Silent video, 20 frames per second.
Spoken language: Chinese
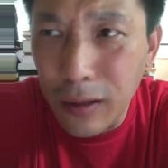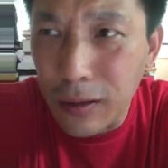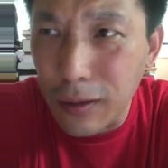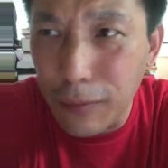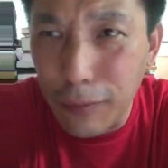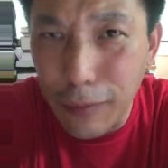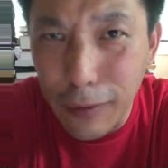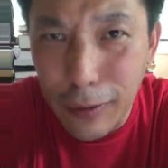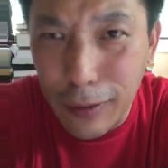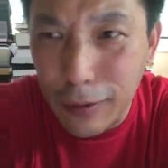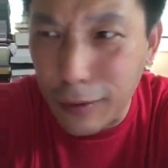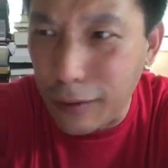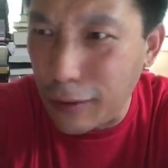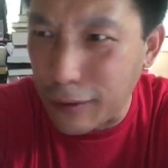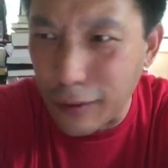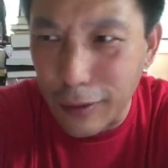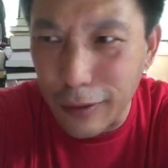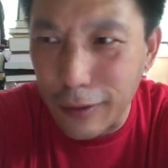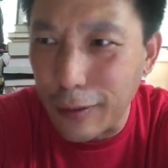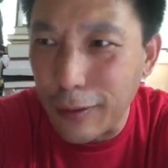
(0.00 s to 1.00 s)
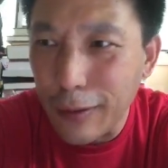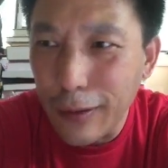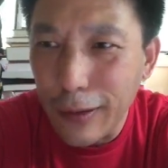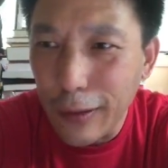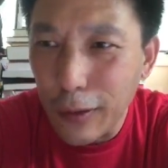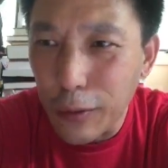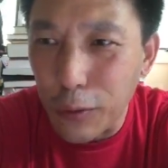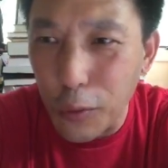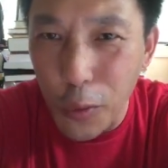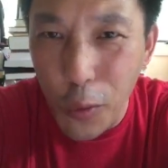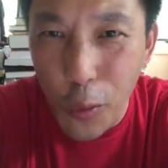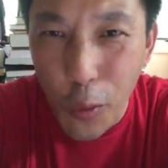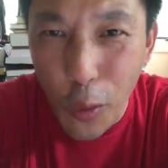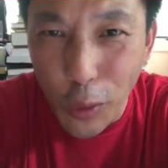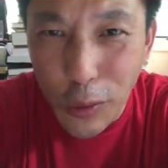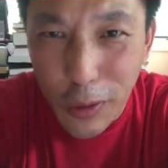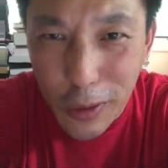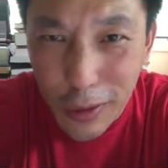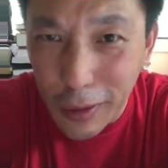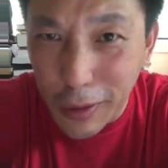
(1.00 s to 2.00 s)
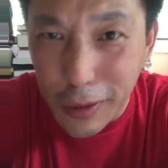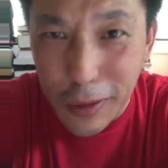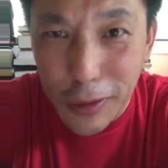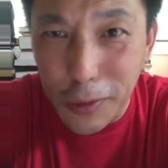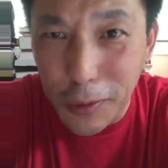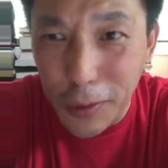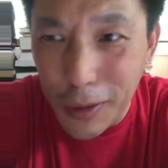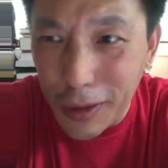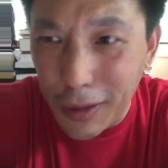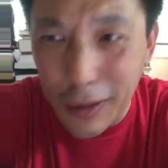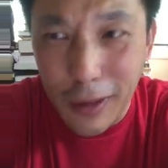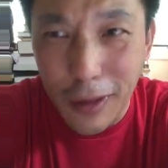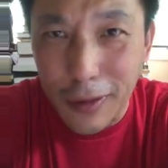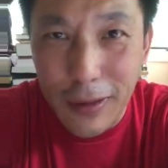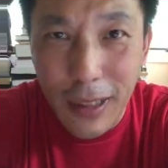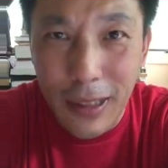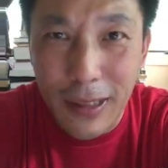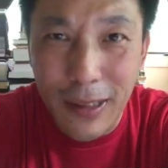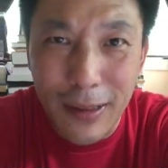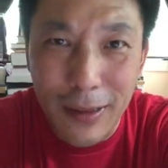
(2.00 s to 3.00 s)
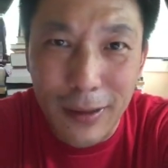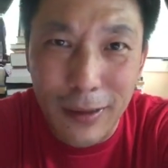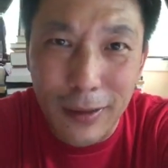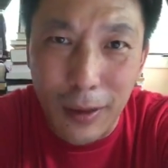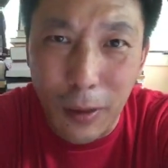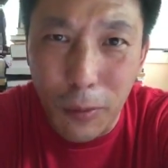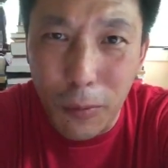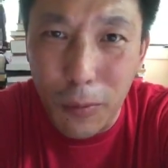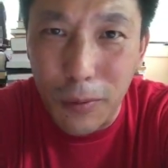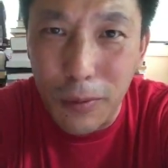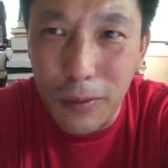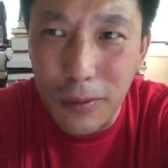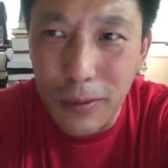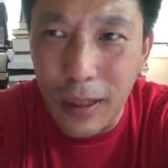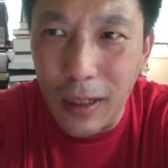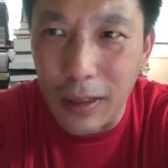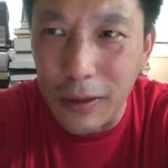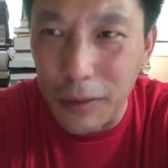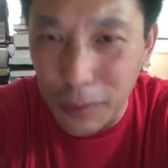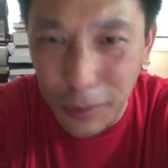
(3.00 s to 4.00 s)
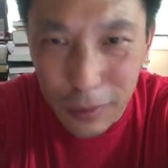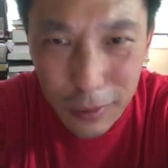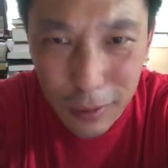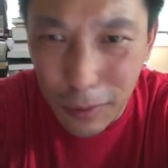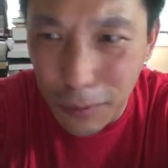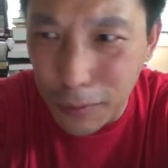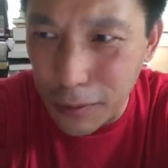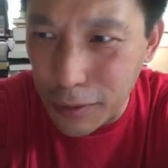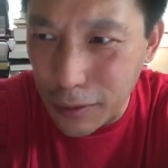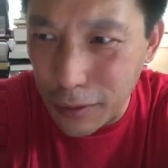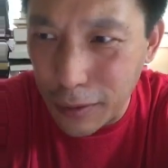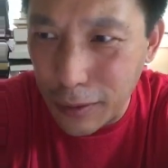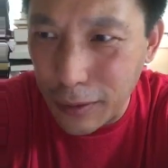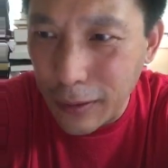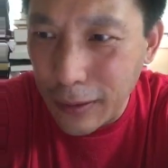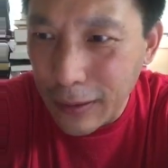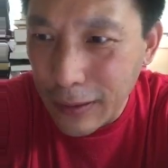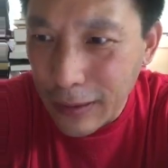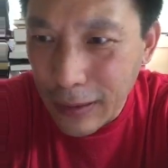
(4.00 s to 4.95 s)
那我那是个特，中共自己有各条战线上的特务啊，有的特务是